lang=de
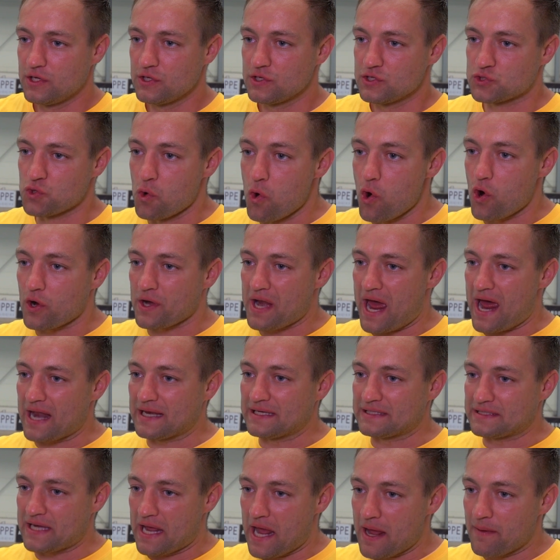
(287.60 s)
suchen,
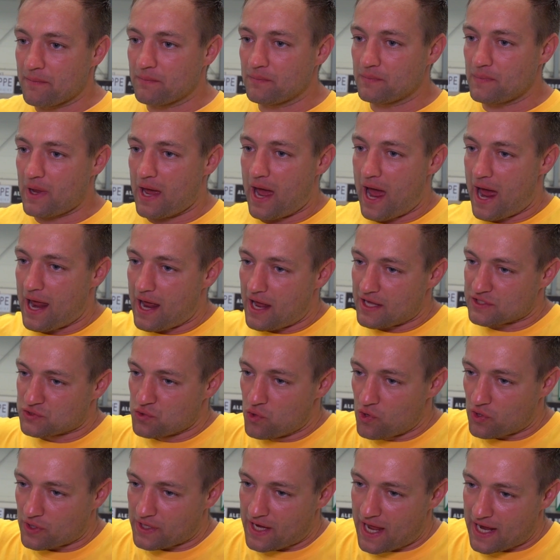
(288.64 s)
an dem, äh,
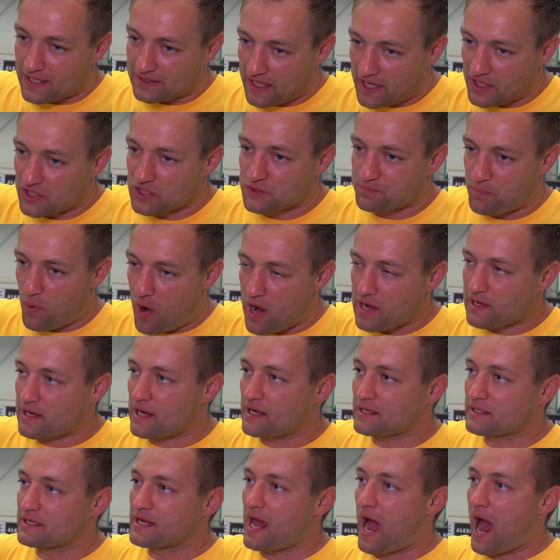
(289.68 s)
suchen nach den
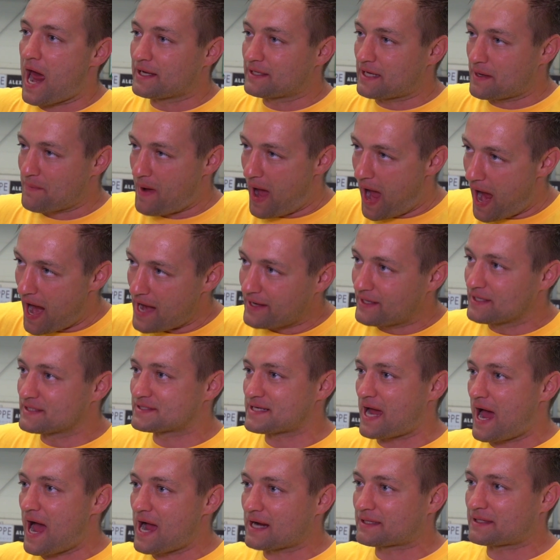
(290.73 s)
Sportlern, die an dem einen
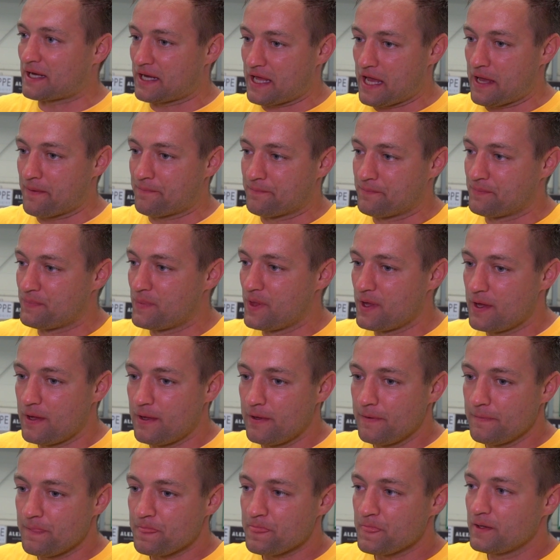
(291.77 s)
Tag dann eben
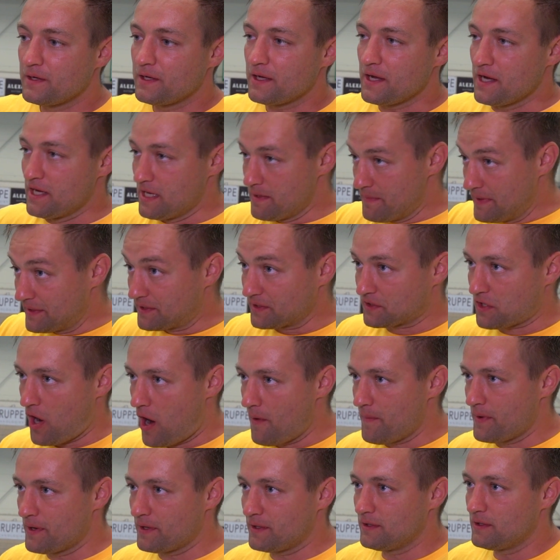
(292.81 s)
in die Mitte
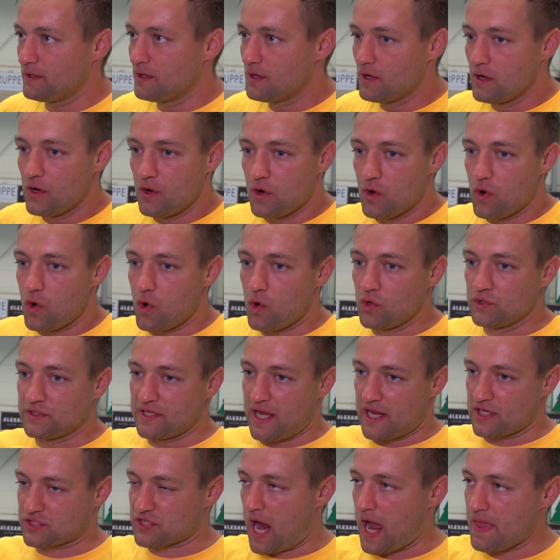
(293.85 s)
kommen und die
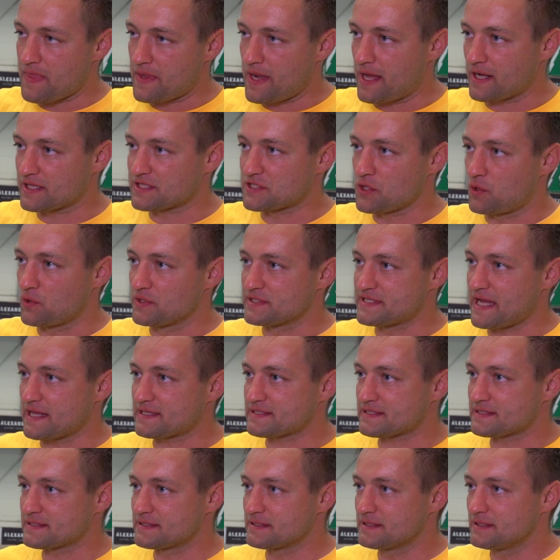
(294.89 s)
entscheidenden Aktionen
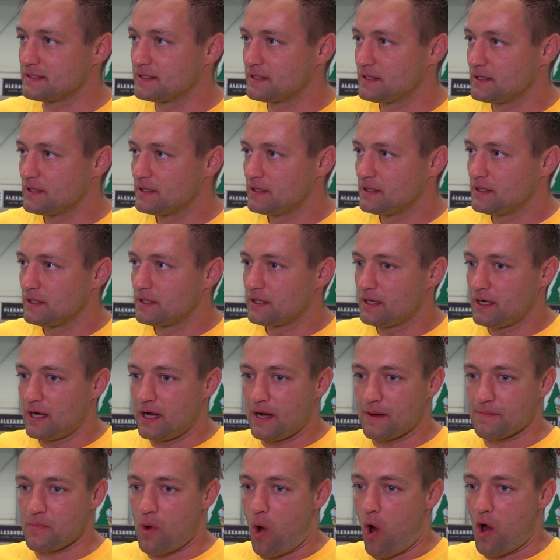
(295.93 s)
setzen.
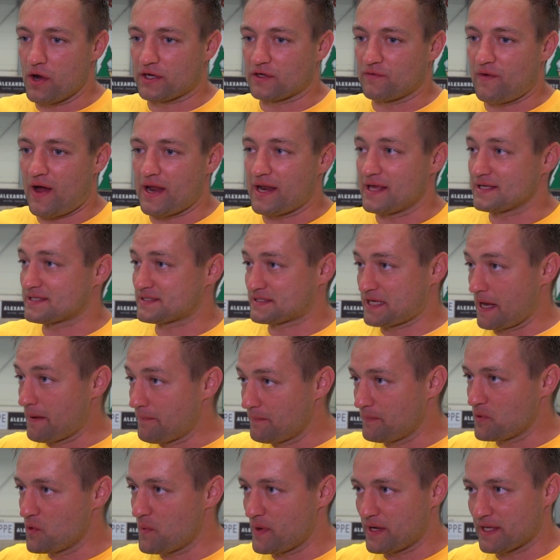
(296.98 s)
Ähm, heute war das
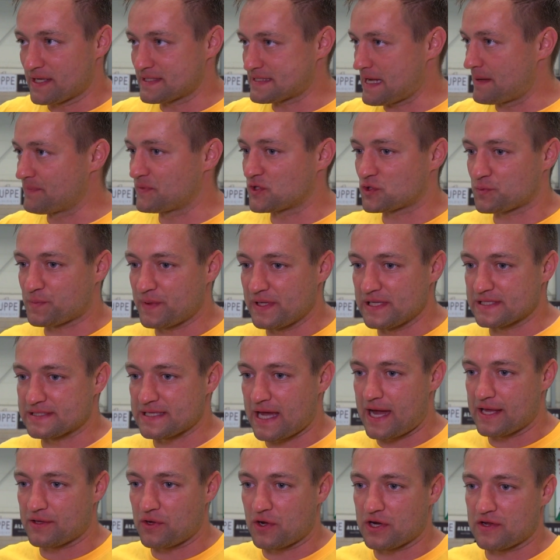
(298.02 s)
Tim über die gesamte
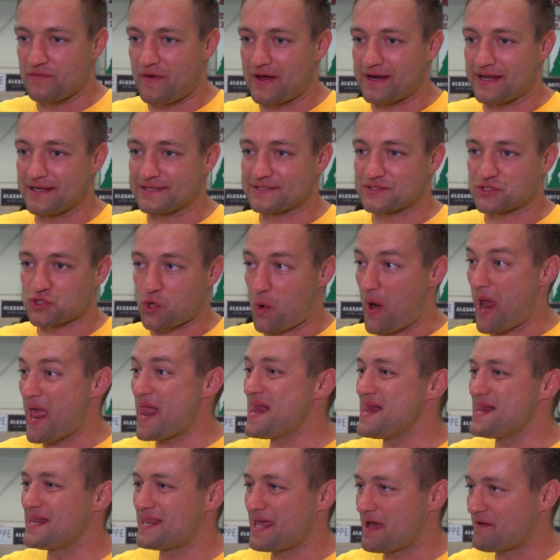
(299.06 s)
Spielzeit, heute war das
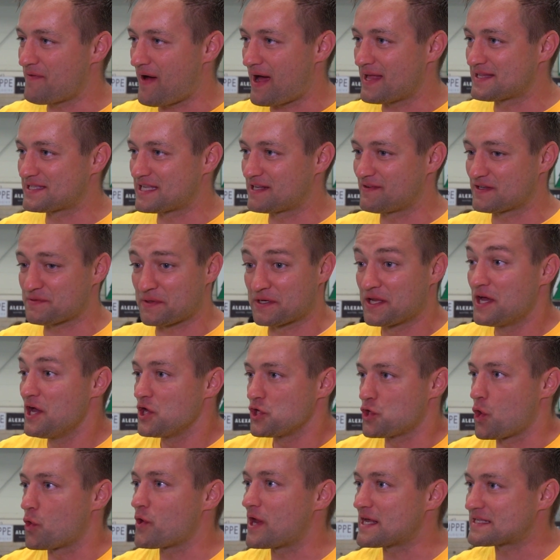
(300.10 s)
Joel, der wahnsinnig ausbringt.
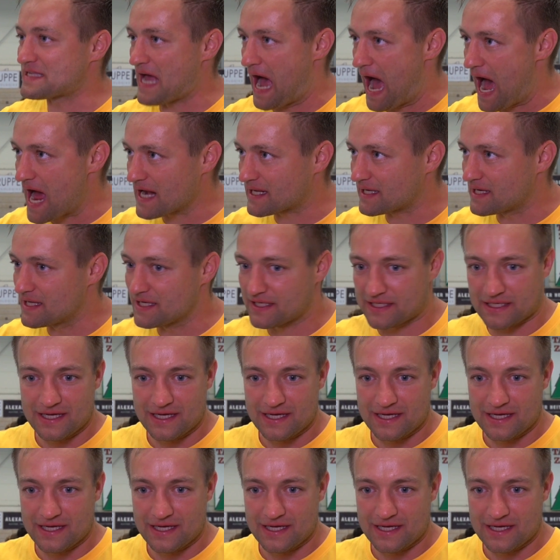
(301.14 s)
Jonas Hartlich,